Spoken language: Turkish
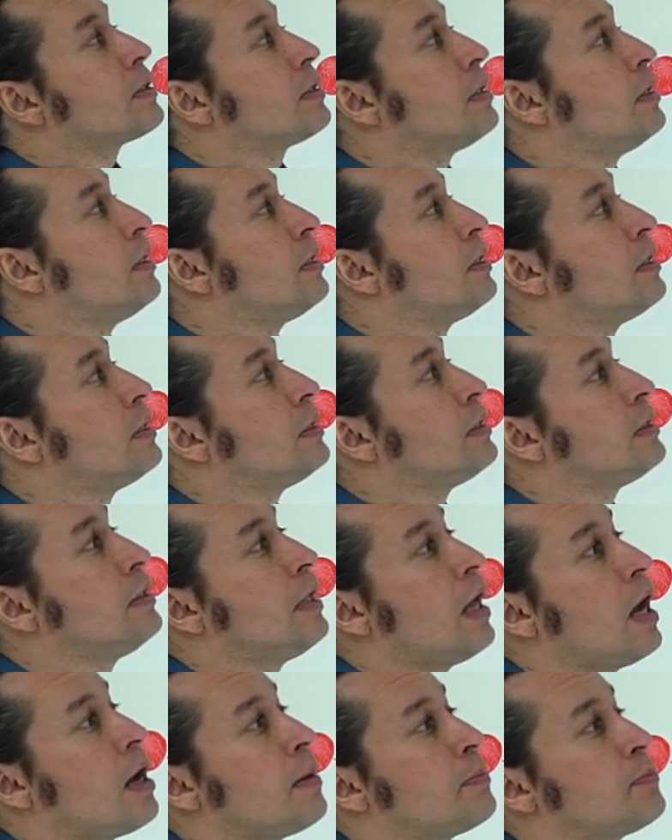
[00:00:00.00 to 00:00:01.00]
e,
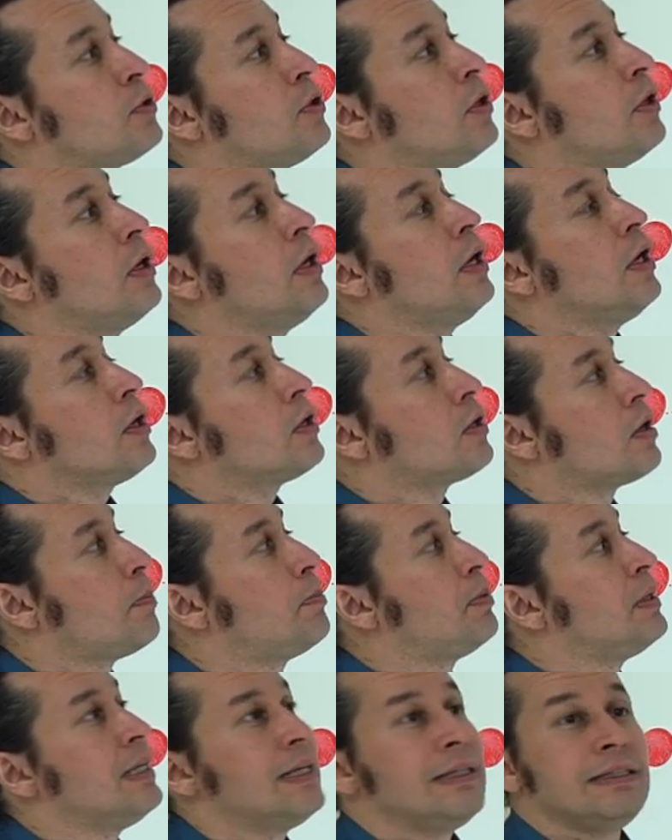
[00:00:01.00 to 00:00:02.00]
ne yapıyor?
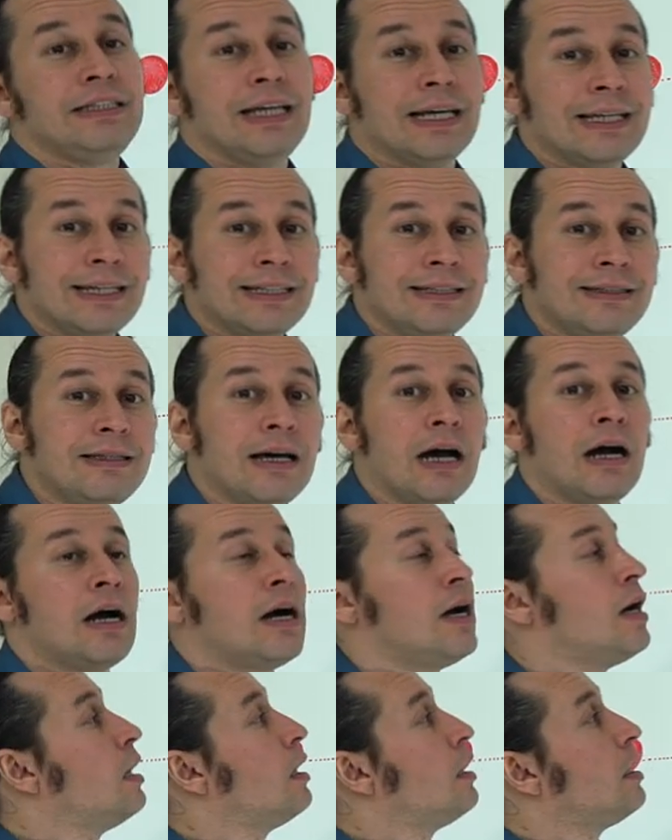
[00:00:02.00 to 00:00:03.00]
kapının
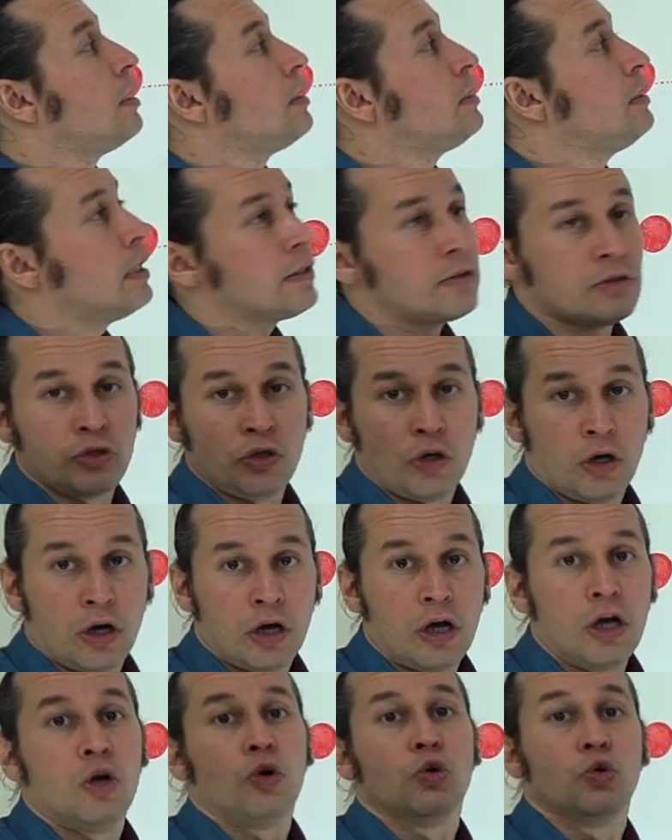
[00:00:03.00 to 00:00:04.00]
yanında yatıyor,
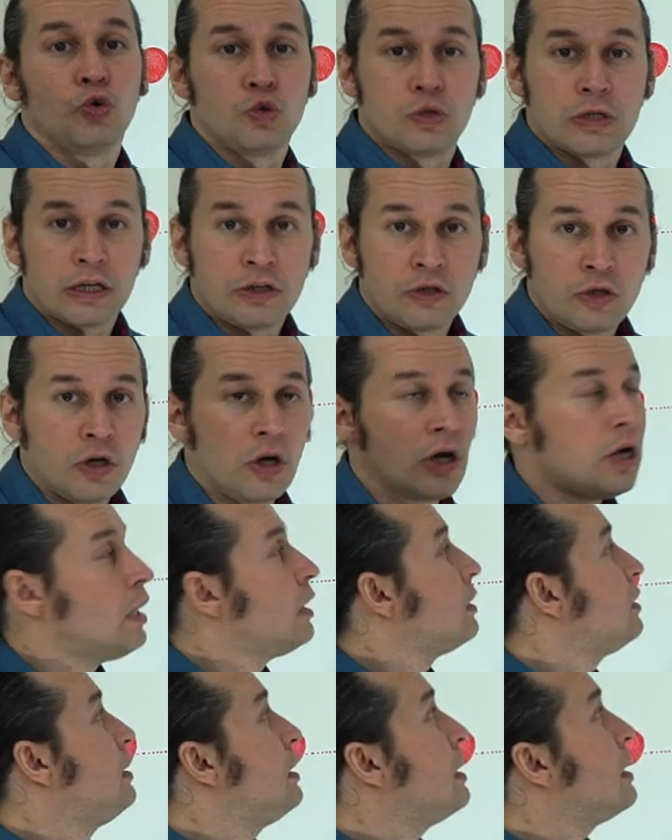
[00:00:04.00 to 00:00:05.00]
uzanıyor
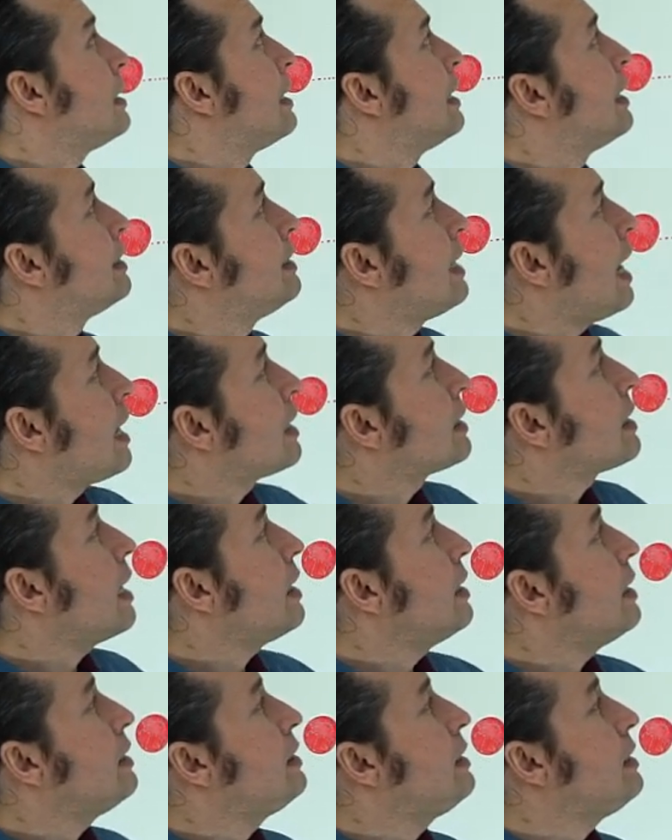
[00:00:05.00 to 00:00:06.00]
e,
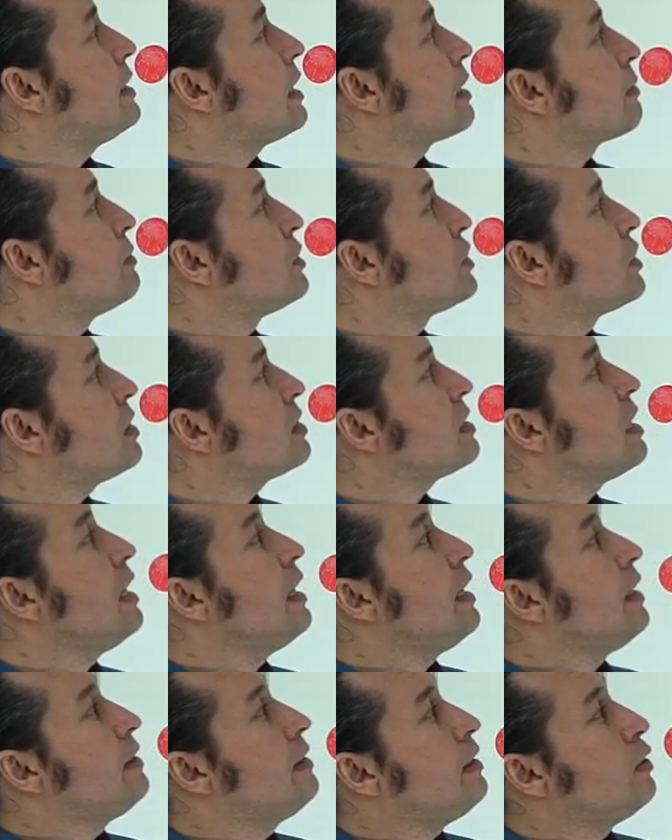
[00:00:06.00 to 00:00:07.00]
derken ne diyecekmişiz?
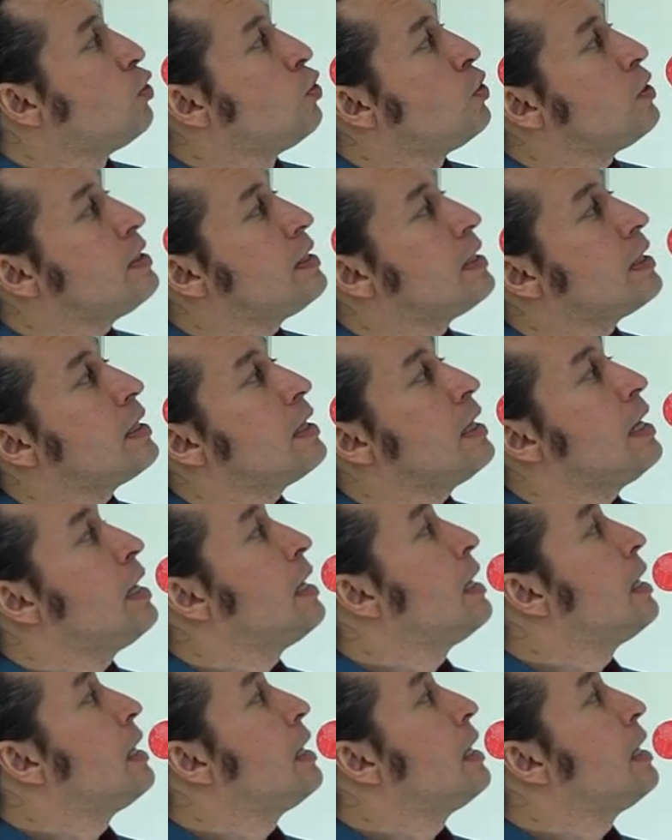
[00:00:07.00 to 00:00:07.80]
Die Hunde